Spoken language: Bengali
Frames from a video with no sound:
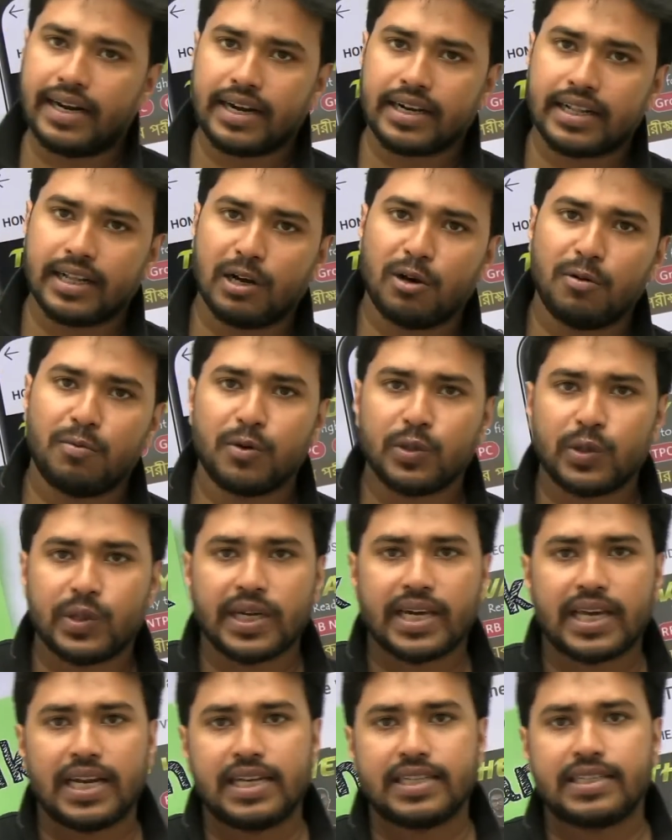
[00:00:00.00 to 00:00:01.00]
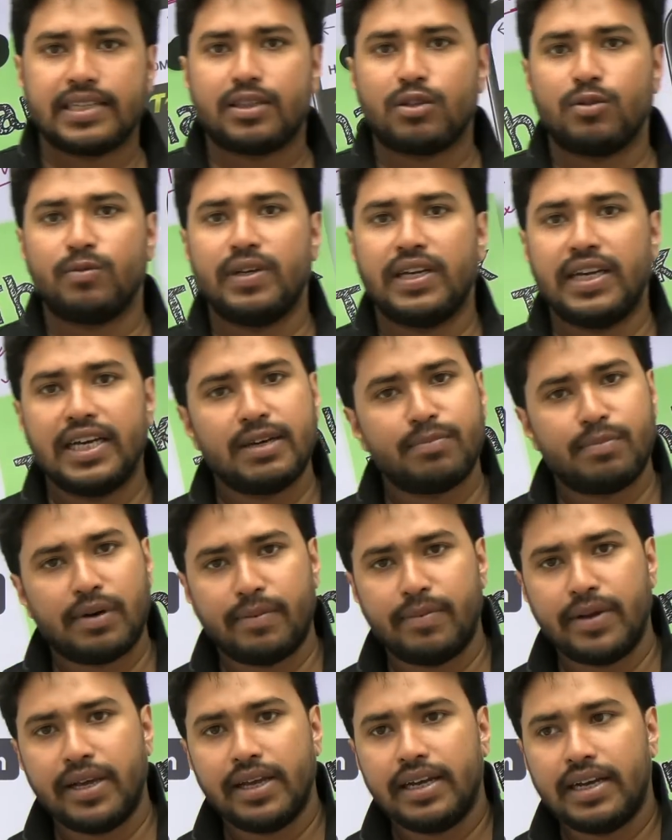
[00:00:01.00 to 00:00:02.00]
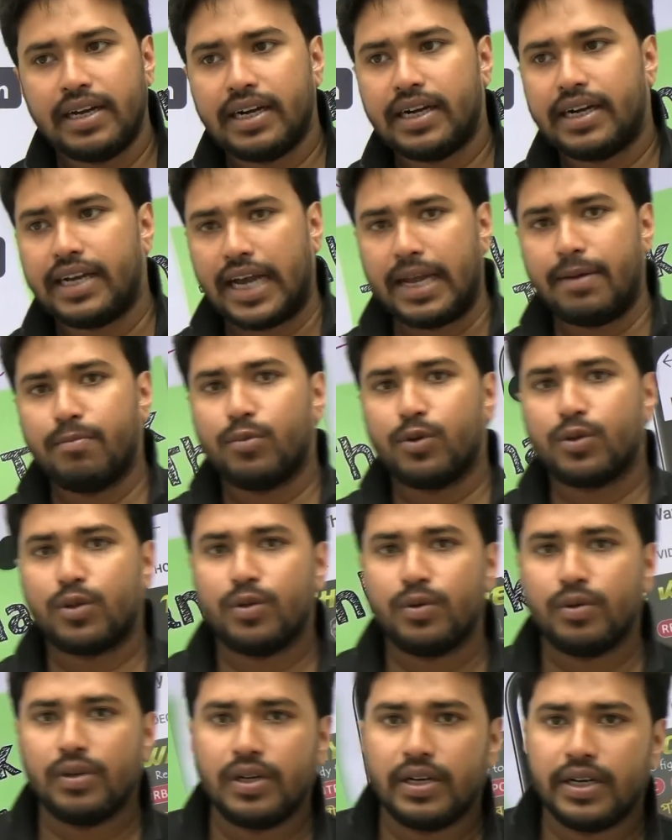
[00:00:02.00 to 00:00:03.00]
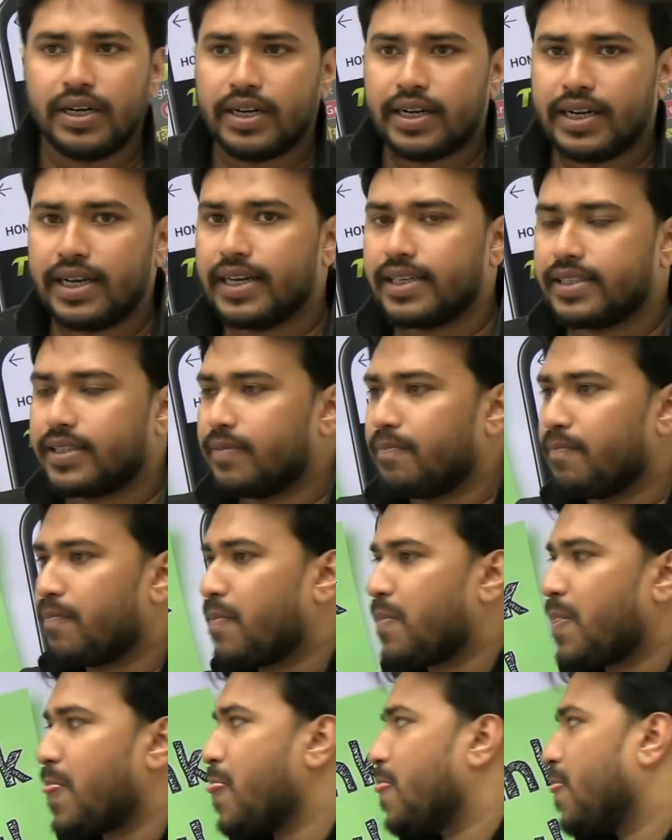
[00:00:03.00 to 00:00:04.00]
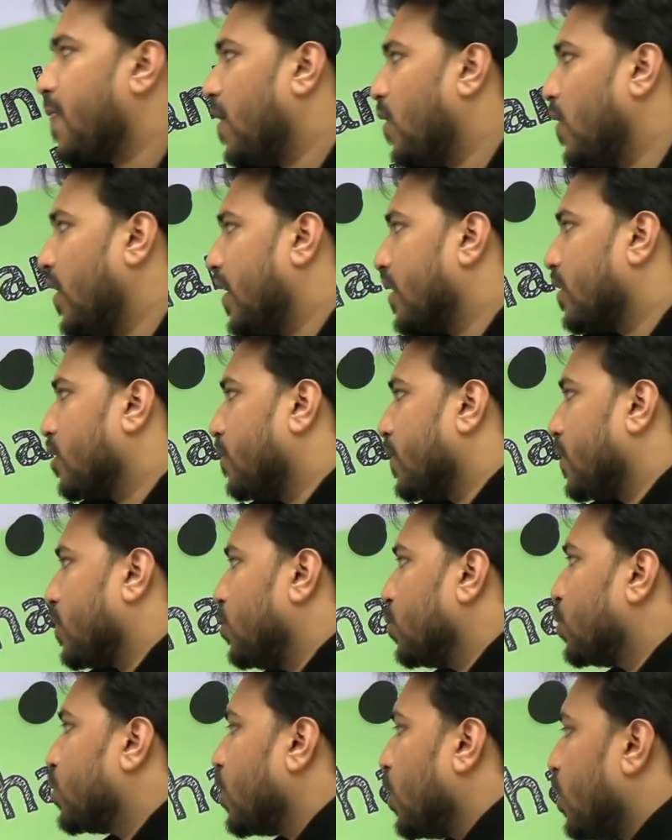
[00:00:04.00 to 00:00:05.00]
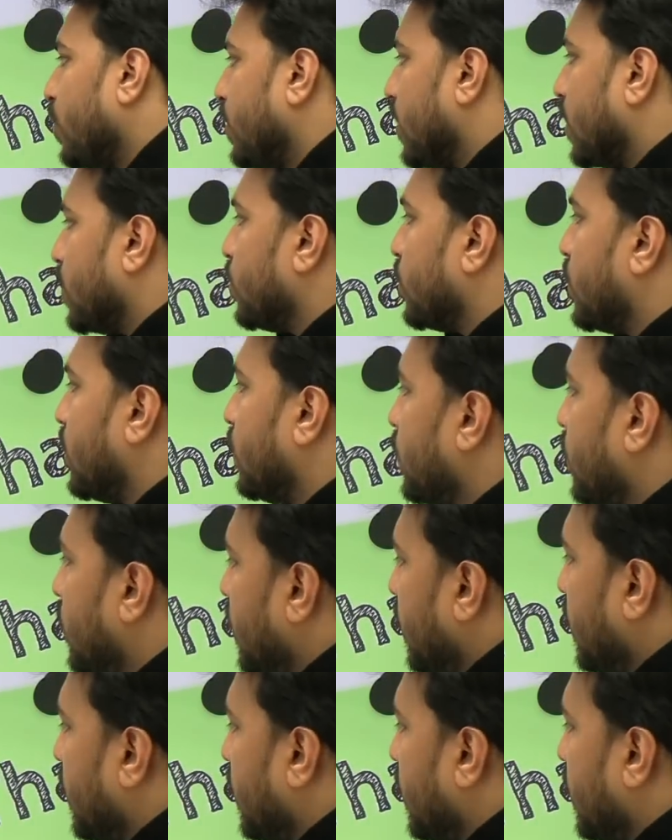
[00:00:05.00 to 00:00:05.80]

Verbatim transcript: কানেক্ট থাকো প্রত্যেক ক্লাসে তুমি লিঙ্ক পাবে টাইম মতো ঠিক আছে তাহলে আর তোমার খুঁজতে হবে না কোথাও